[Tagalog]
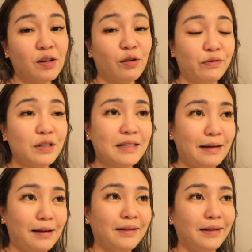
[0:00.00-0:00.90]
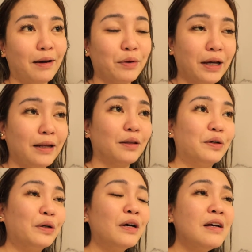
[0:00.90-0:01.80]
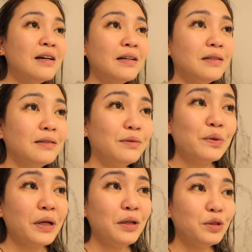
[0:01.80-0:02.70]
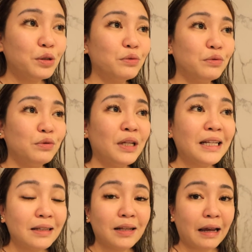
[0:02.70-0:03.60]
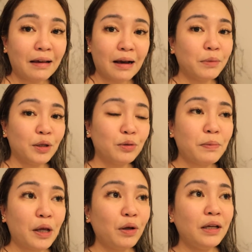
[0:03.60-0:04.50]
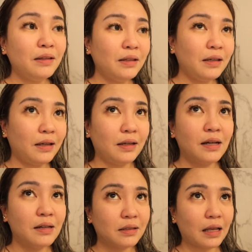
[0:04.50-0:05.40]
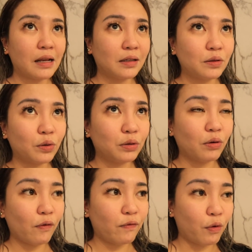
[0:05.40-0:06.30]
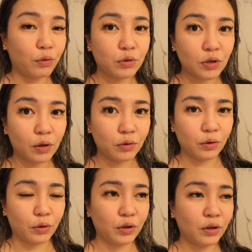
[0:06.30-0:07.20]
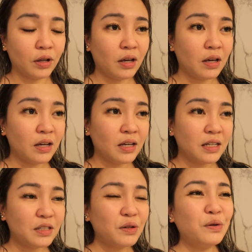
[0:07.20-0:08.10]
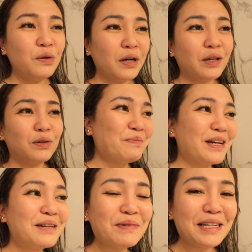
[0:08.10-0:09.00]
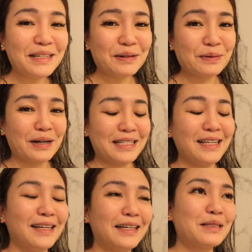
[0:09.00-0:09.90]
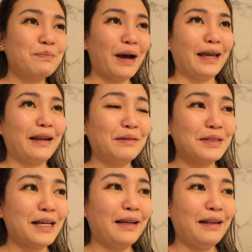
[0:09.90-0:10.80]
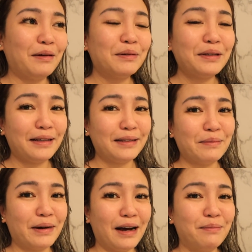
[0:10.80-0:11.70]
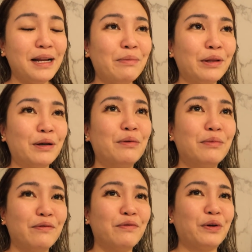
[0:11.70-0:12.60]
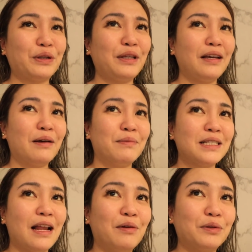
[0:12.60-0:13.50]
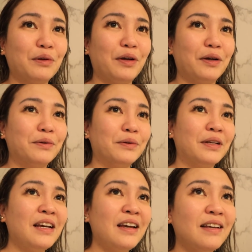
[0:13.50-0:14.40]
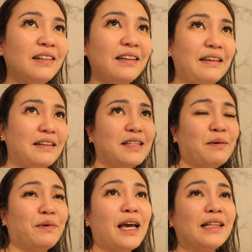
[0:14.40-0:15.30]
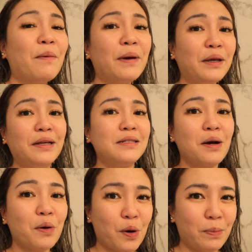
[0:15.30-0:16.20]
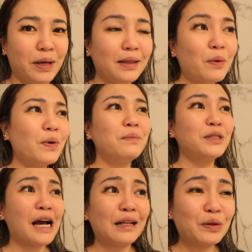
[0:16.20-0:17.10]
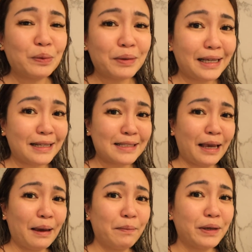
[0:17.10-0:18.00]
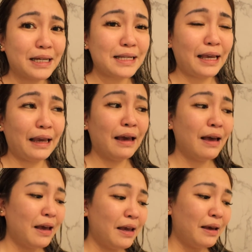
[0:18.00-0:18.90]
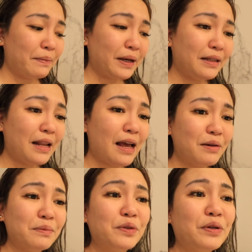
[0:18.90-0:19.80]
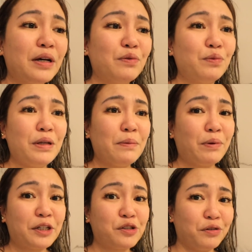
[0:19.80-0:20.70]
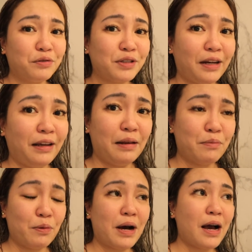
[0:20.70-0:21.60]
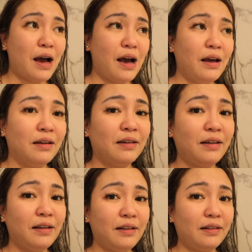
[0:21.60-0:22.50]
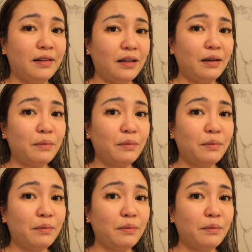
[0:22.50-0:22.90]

obviously, hindi ako ganito. Nung kay Ju, nagtatry kami nun, pero hindi talagang todo focus ako doon. Siguro ngayon, parang binigyan ko kasi na expire yung sarili ko eh, ba diba? Malapit ako mag-40, kaya mas lalo tuloy ako nag-iisip. Kaya tama yung isang comment na huwag masyadong mag-isip kasi pag lalo mo ano, pinapressure yung sarili mo, baka hindi